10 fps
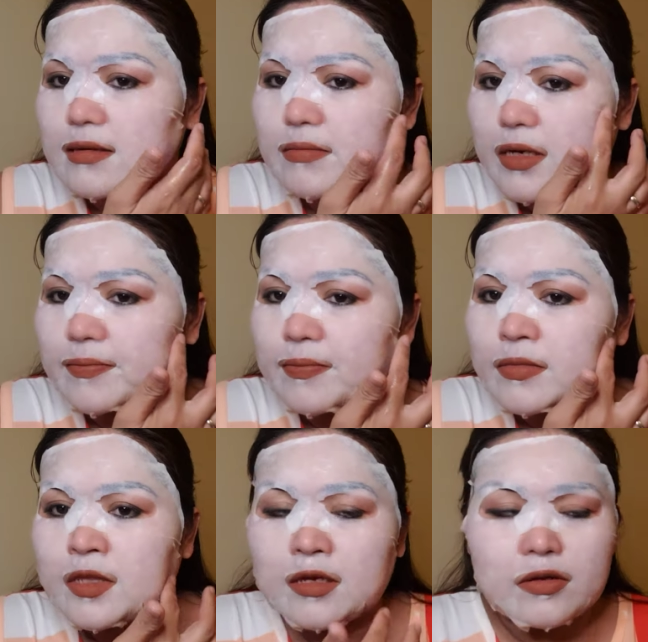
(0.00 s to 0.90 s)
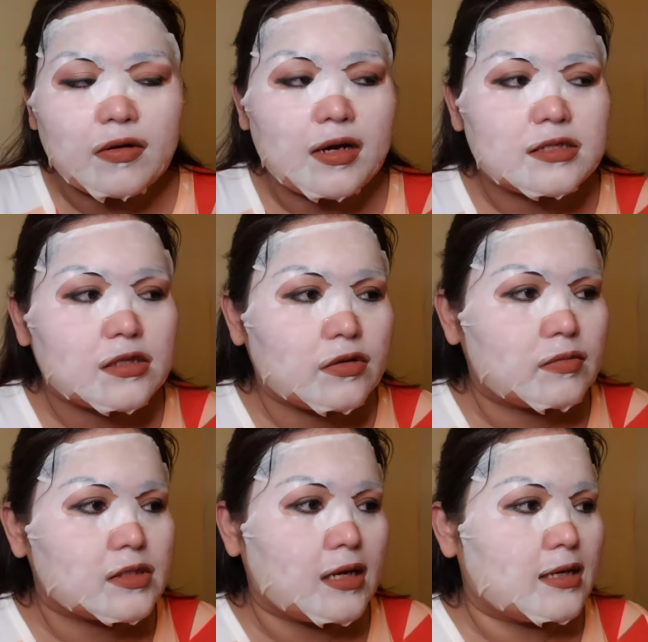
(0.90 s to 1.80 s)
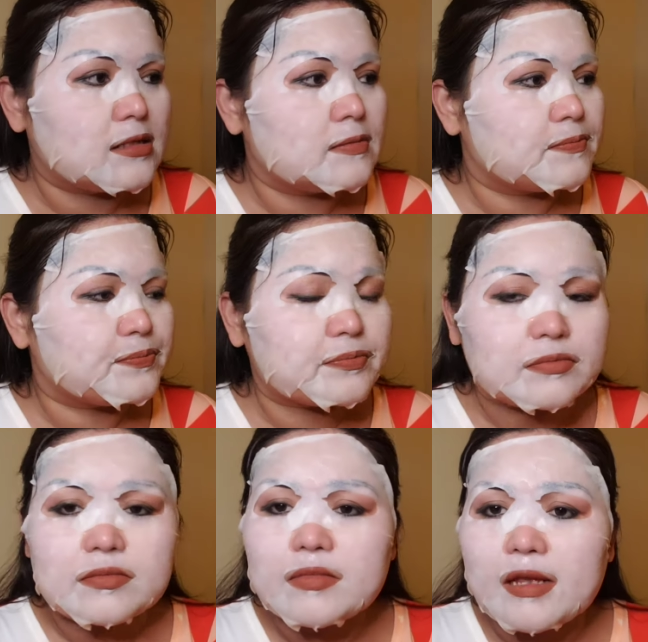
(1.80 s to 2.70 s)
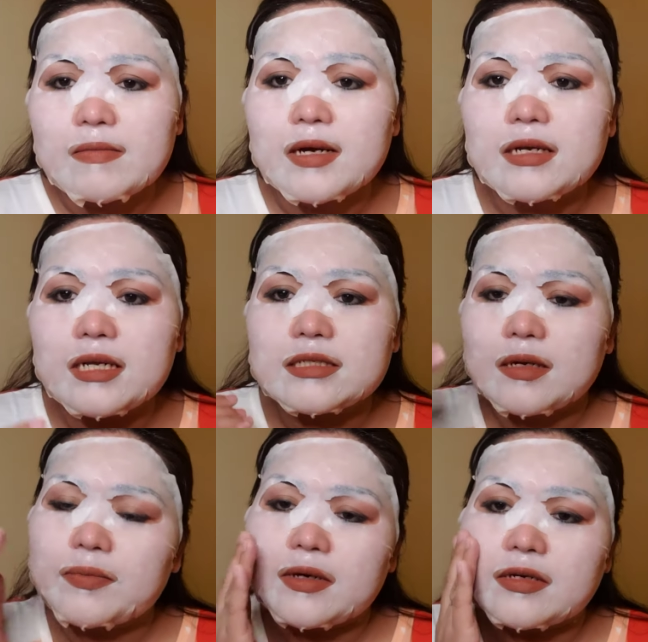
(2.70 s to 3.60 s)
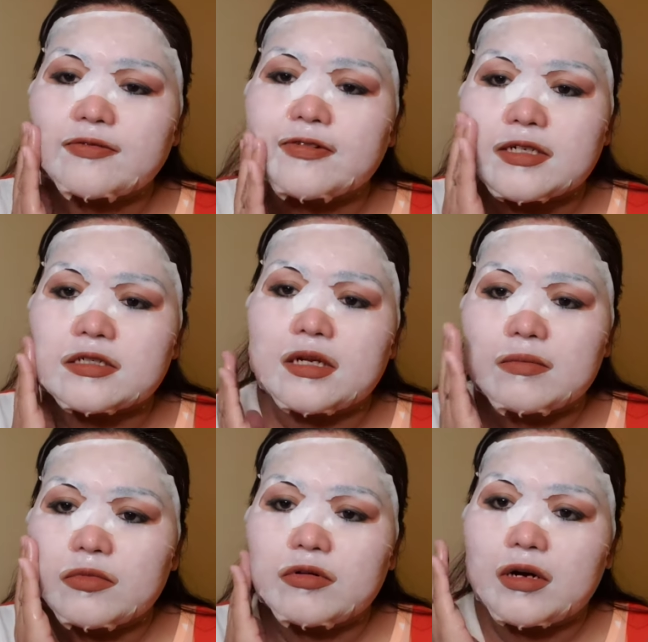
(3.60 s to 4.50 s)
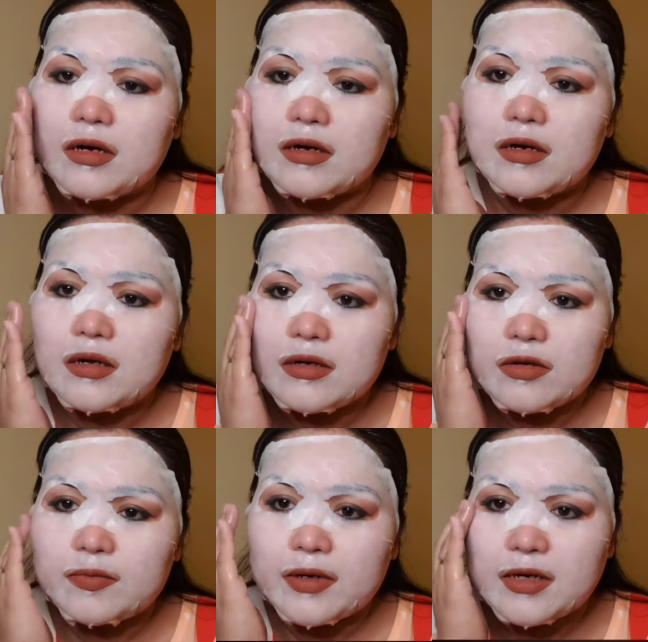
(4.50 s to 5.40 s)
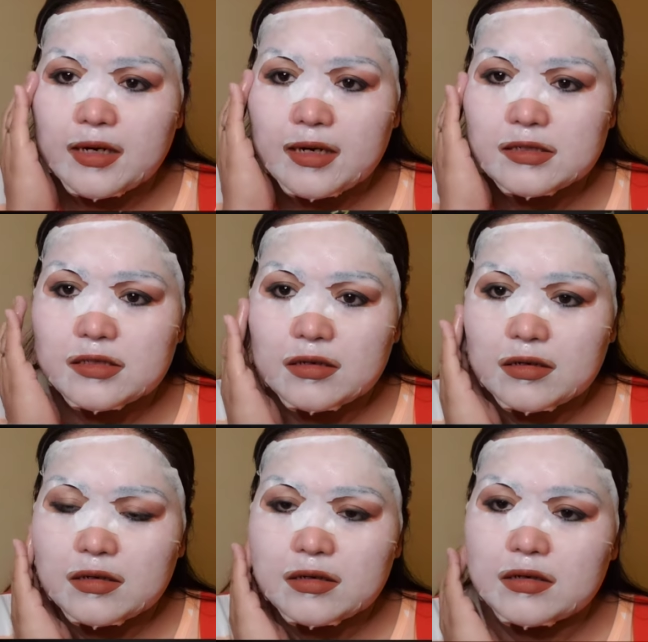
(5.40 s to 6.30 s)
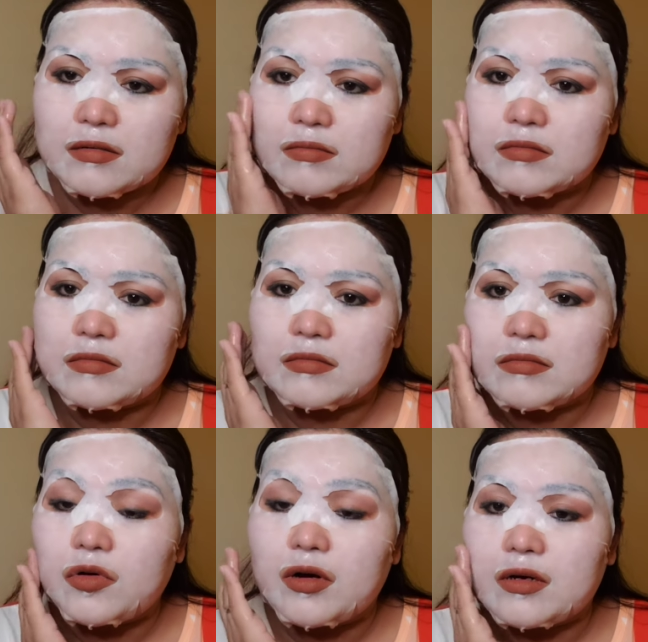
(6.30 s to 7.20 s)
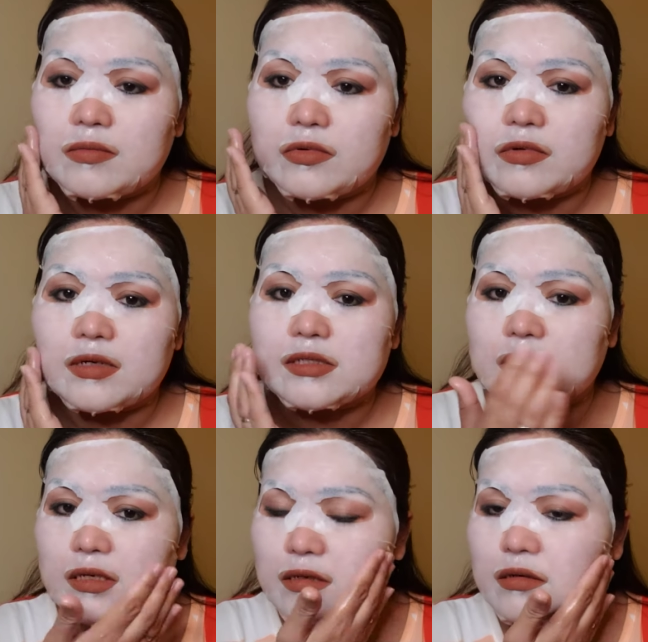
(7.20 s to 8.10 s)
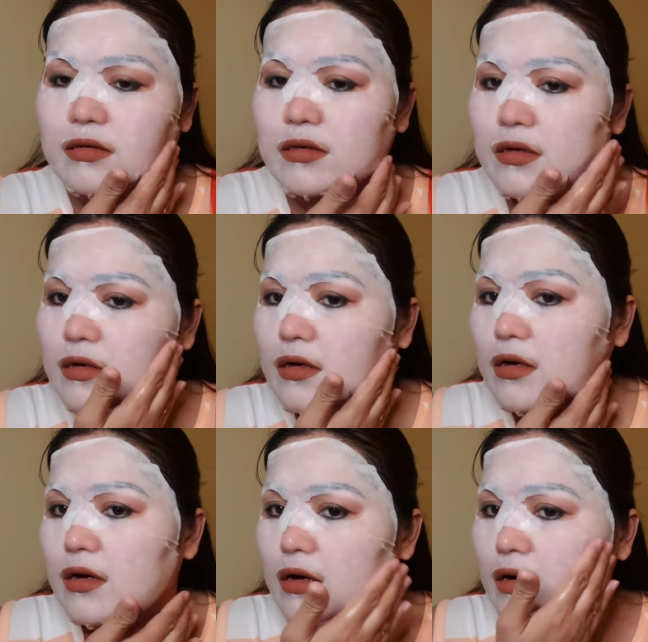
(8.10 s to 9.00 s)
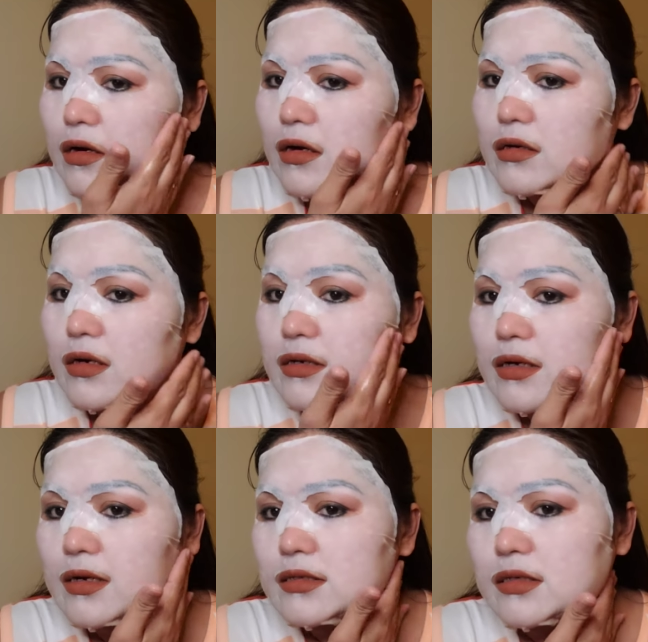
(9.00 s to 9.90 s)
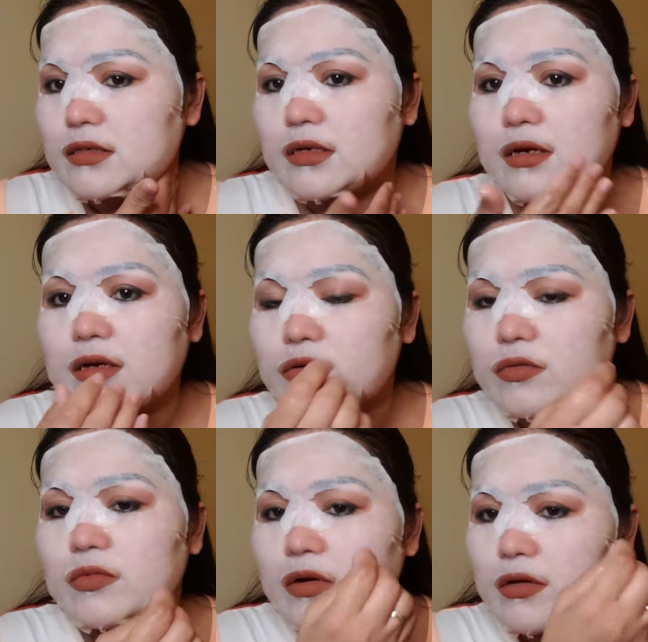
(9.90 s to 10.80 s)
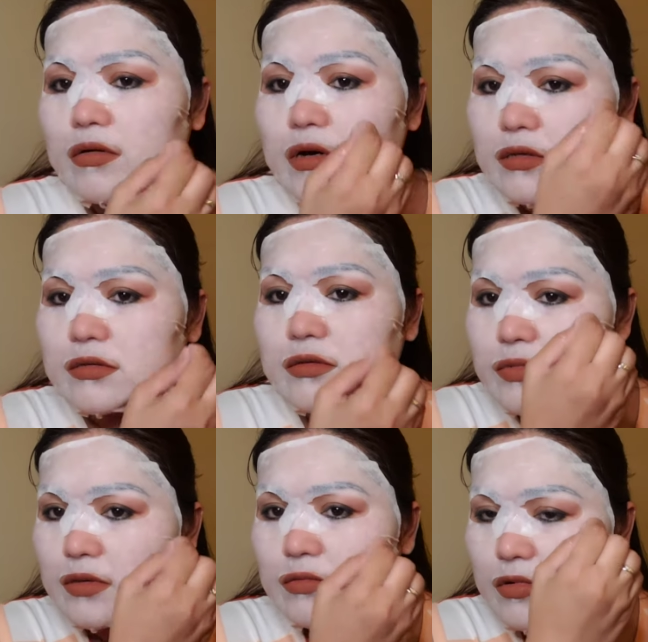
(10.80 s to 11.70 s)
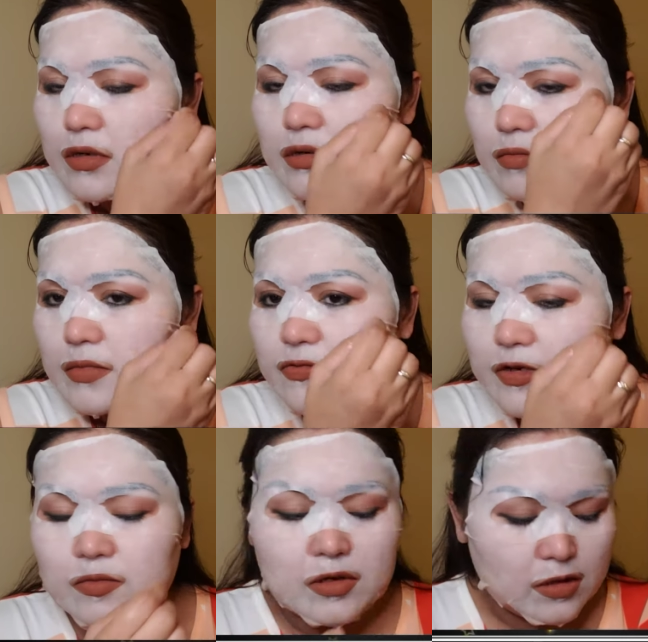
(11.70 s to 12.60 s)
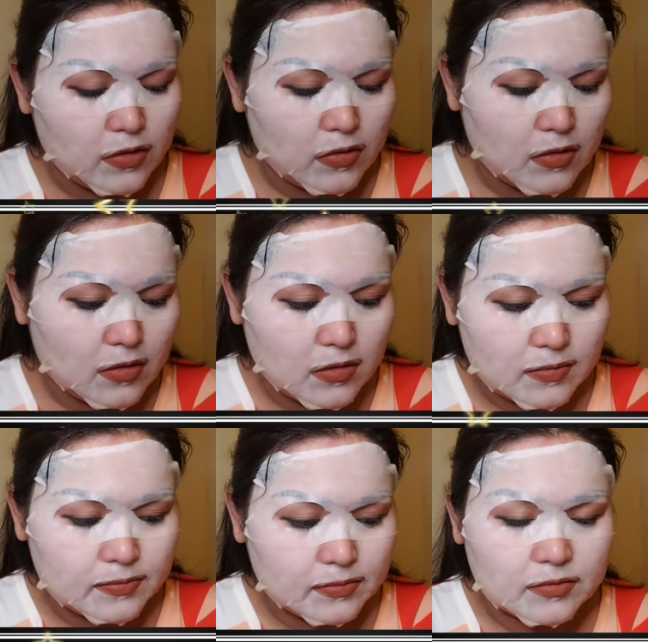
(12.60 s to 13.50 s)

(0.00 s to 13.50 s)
lang ba yung ice cubes guys maganda siyang pang refresh ng mukha yung pang relax ng mukha mo, ng skin ang ganda niya guys, igaganon mo lang yung ice cube sa mukha, yung ma-feel mo lang yung